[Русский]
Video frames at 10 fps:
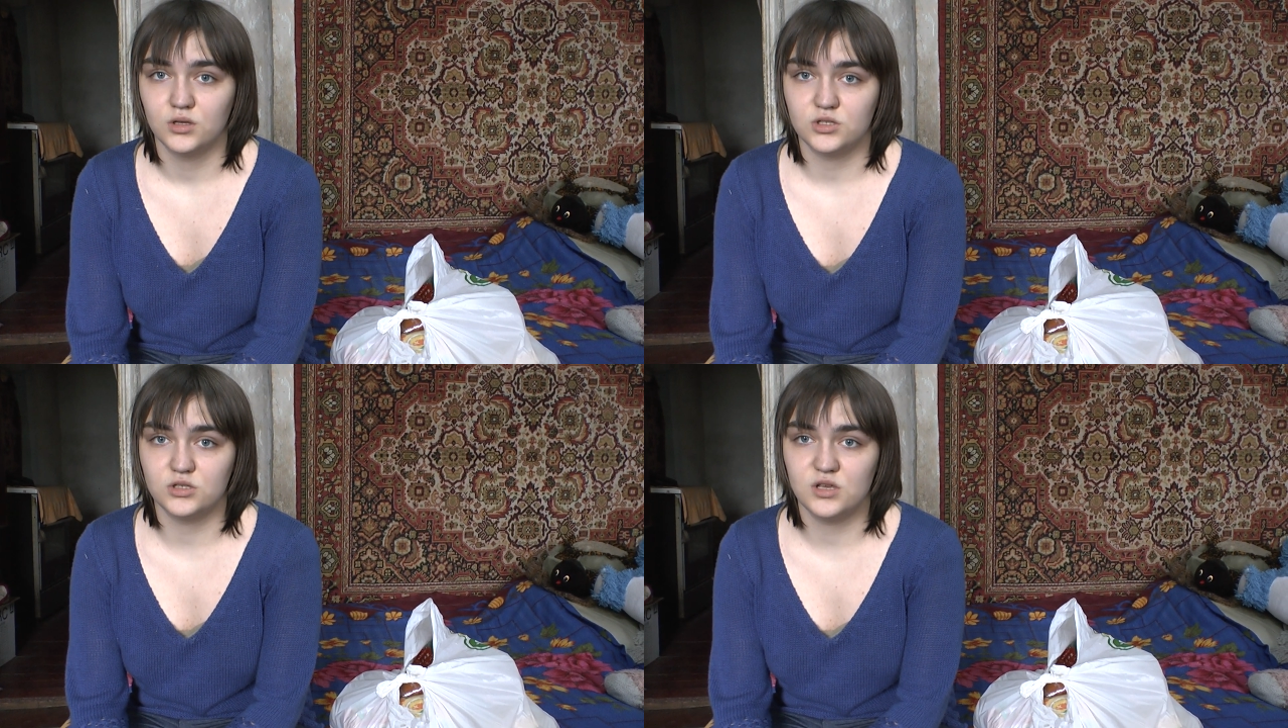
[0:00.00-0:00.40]

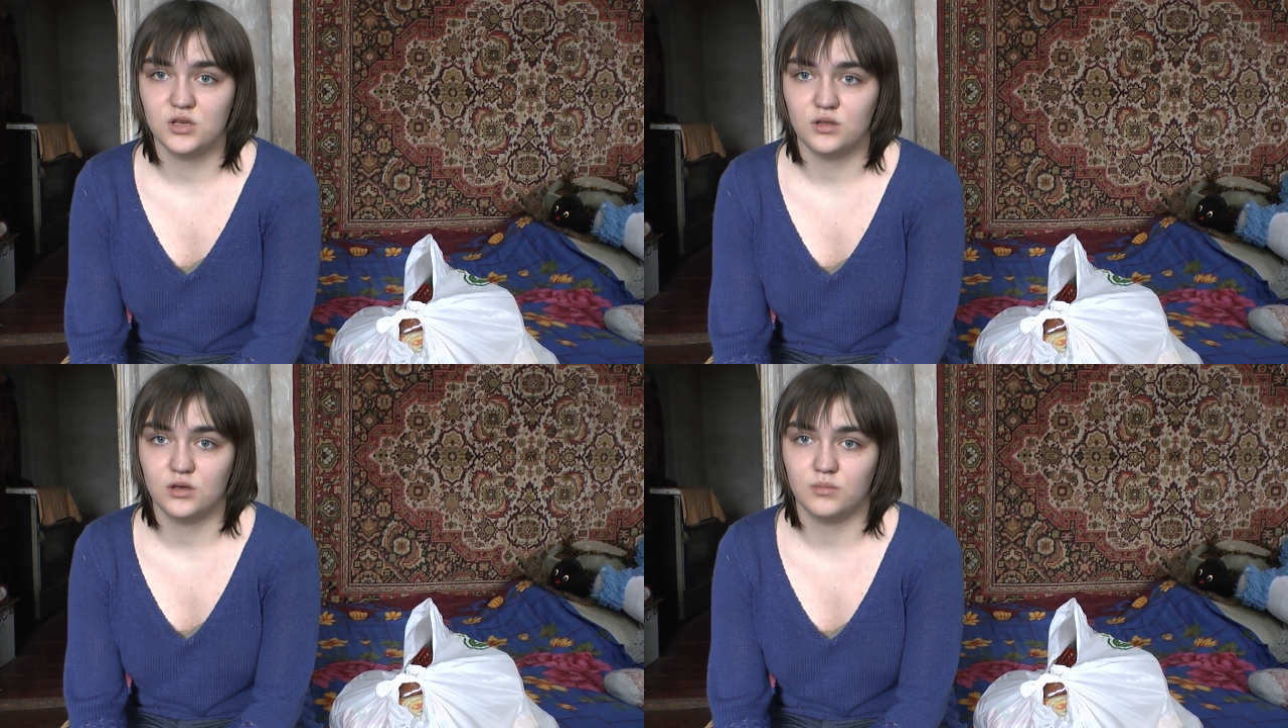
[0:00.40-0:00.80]

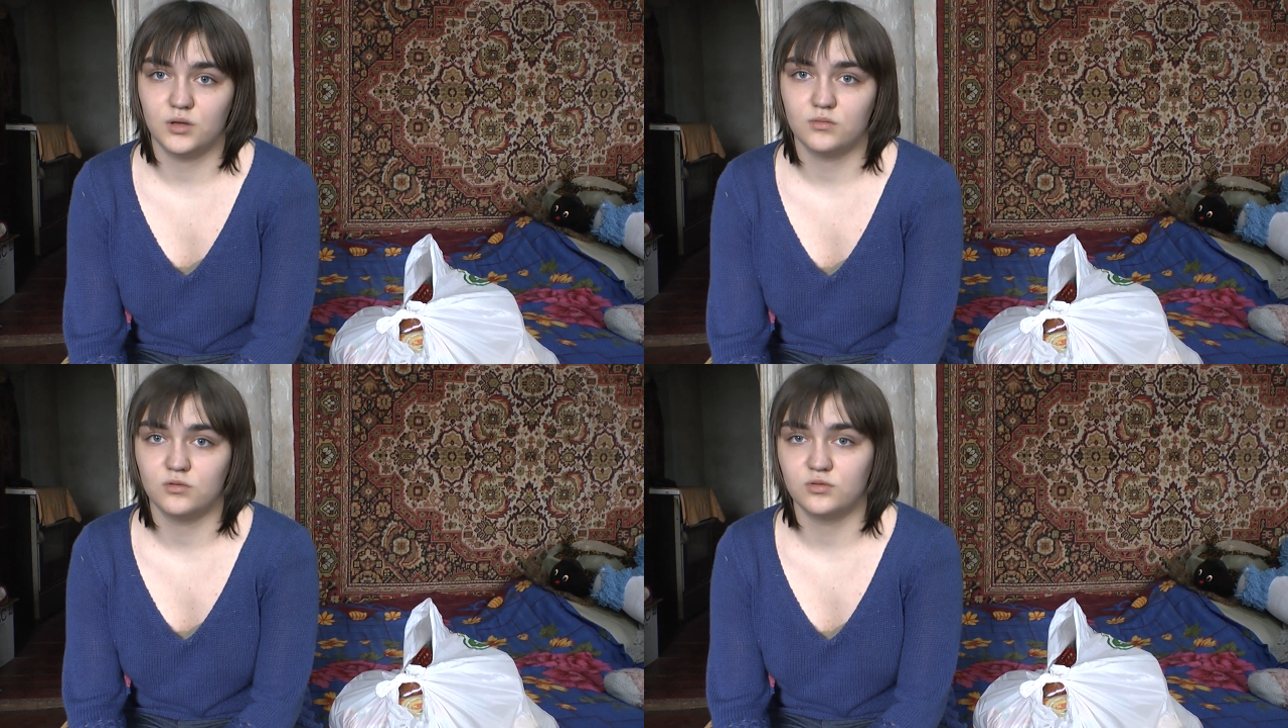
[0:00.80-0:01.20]
Ждение
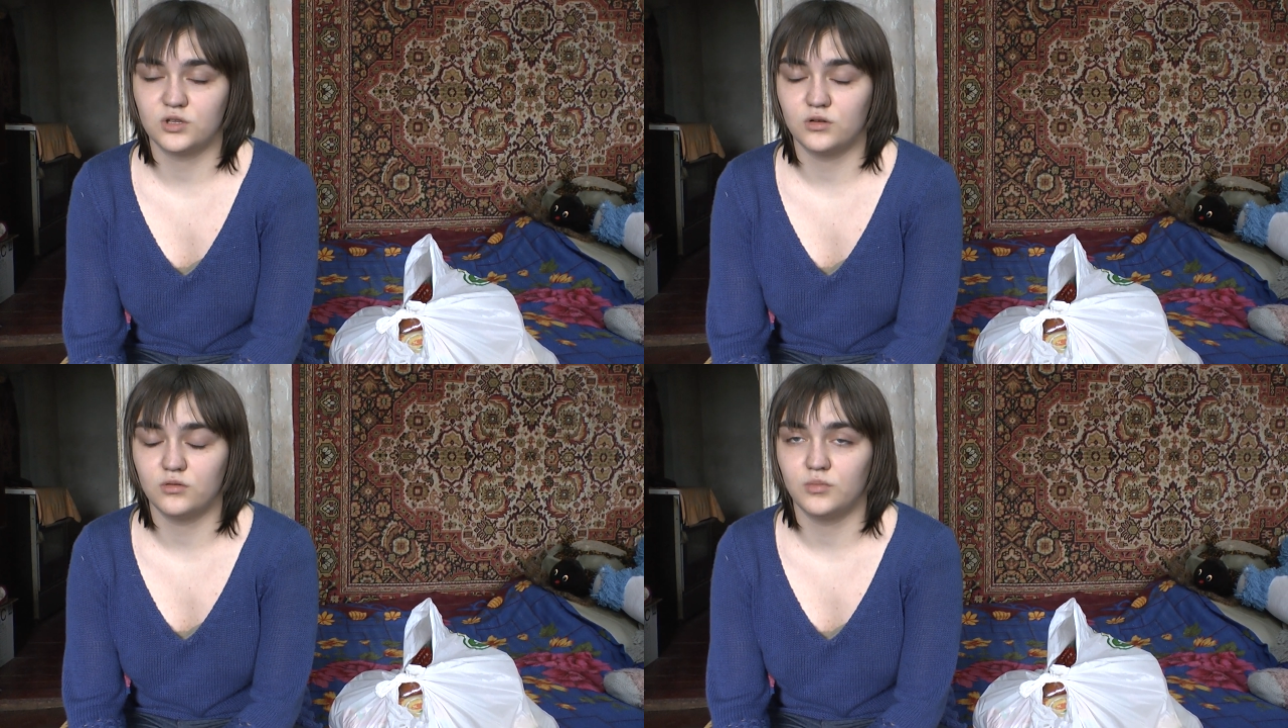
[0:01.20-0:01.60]
моего
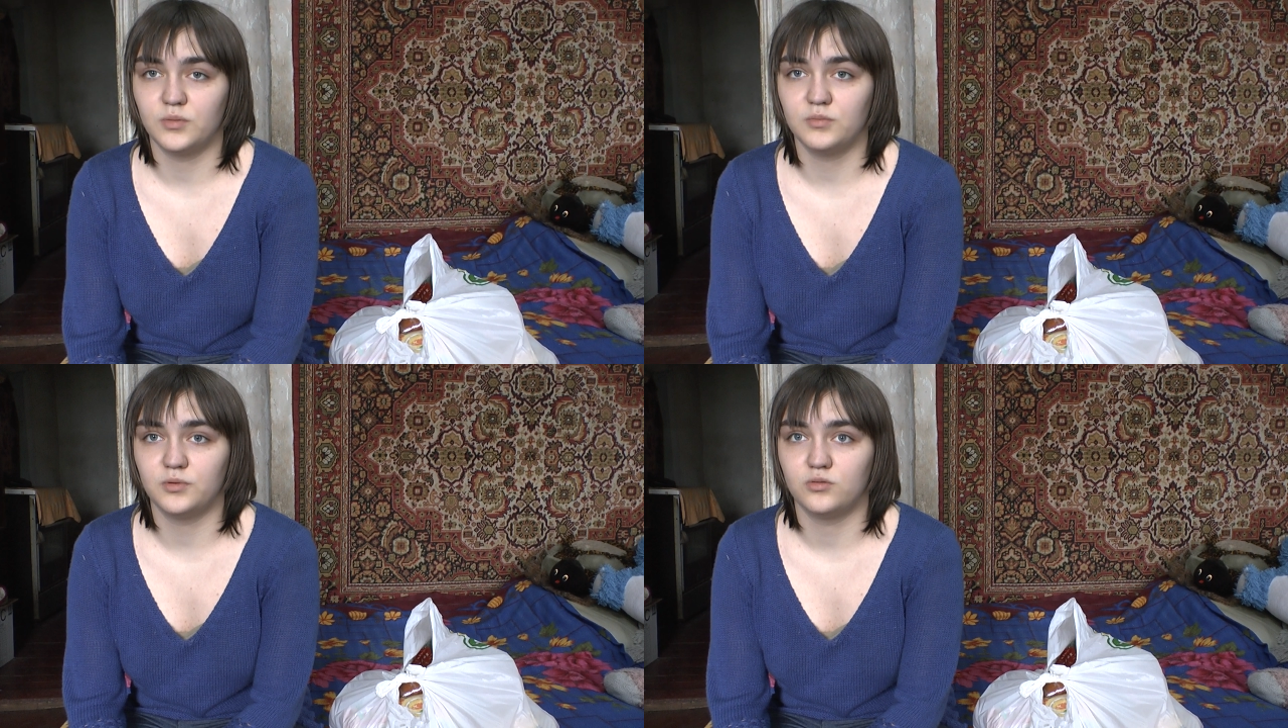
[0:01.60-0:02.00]
второго
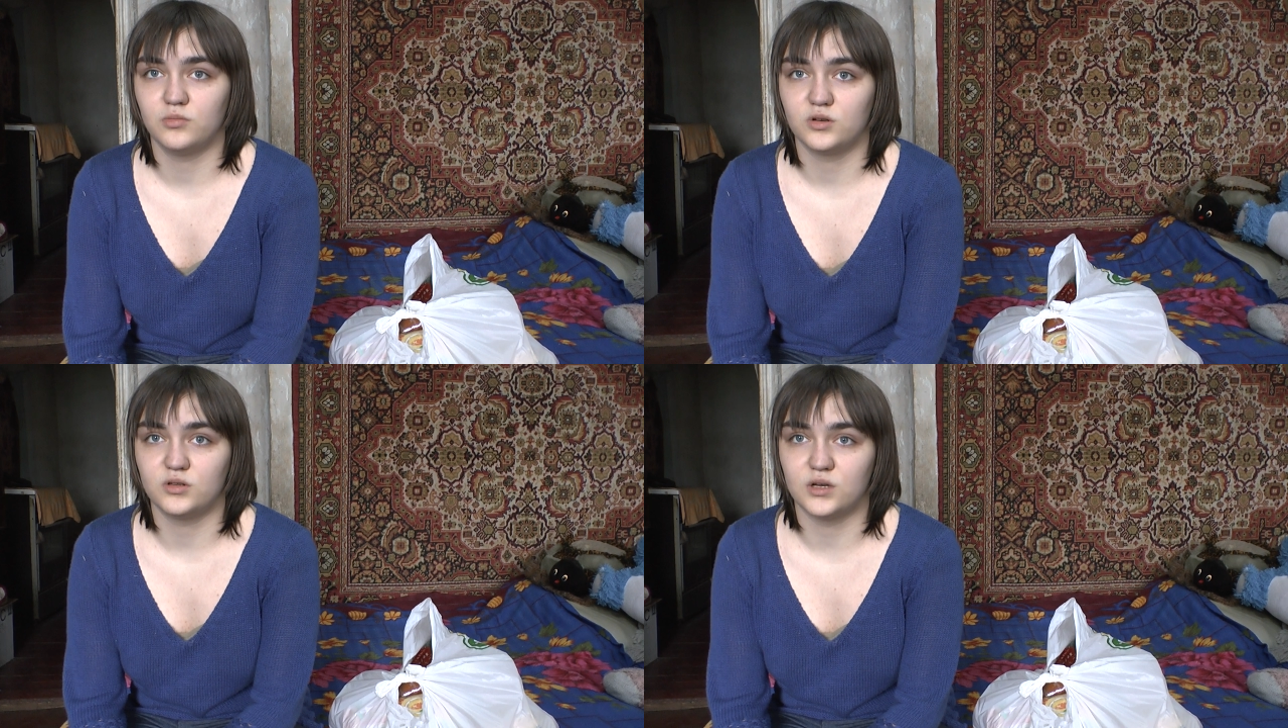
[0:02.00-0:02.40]
папы
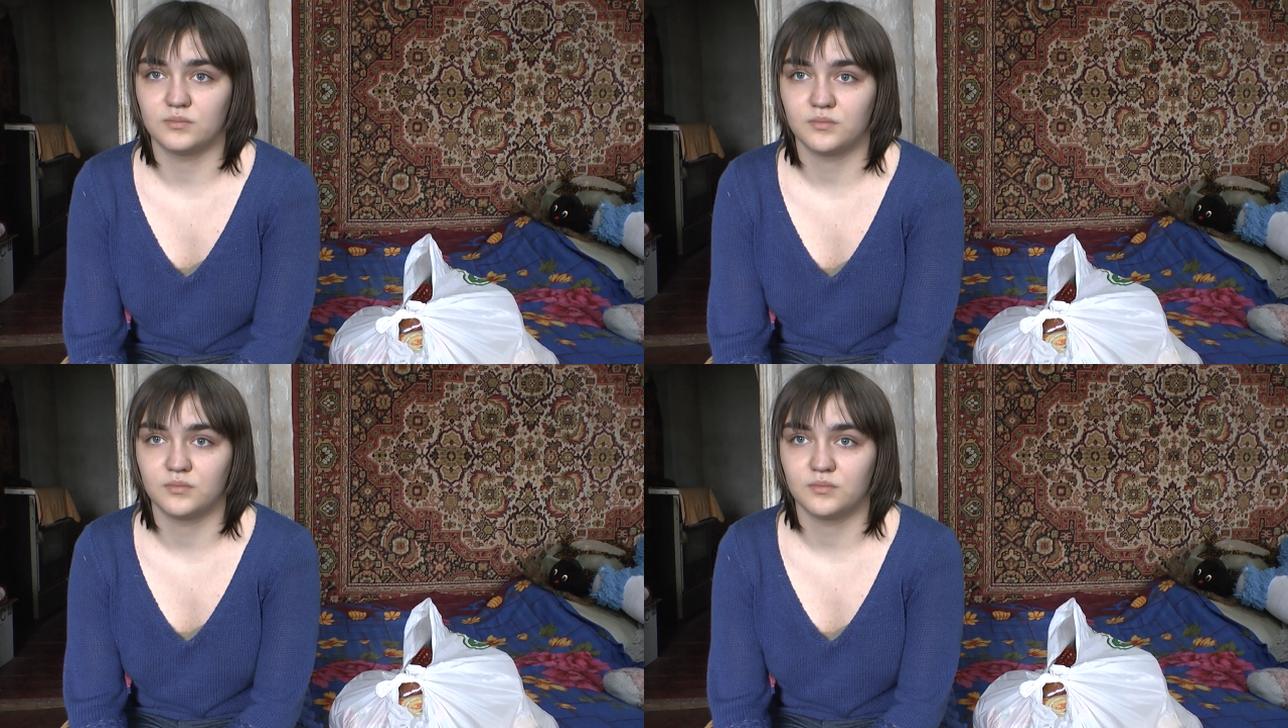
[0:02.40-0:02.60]
умерла.